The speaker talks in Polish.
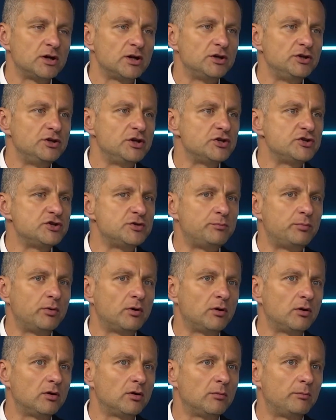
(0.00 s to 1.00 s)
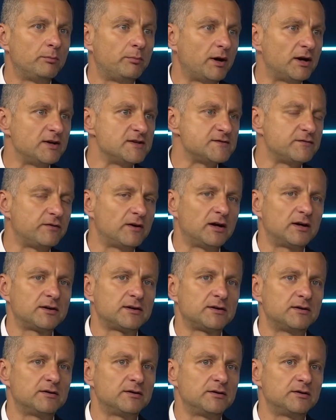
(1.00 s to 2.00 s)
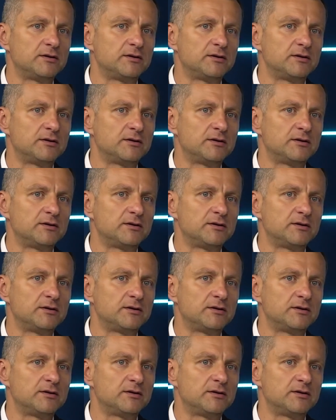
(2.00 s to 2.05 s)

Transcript: jeździ po państwach e,